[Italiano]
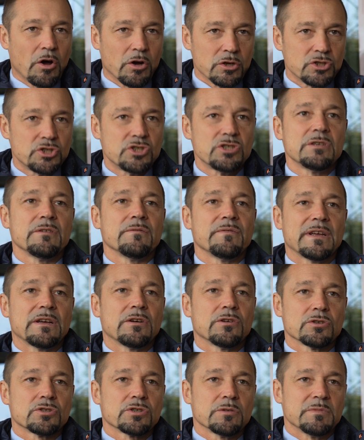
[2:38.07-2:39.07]
oggi
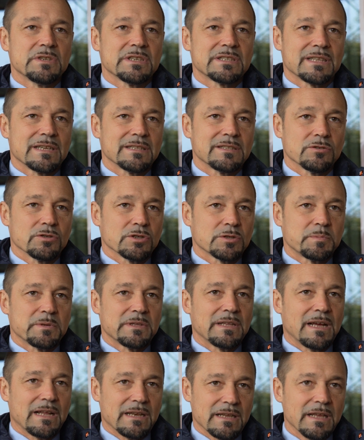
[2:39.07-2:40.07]
vengono somministrati in
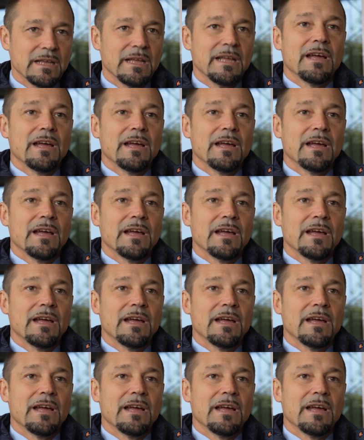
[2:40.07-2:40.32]
ospedale.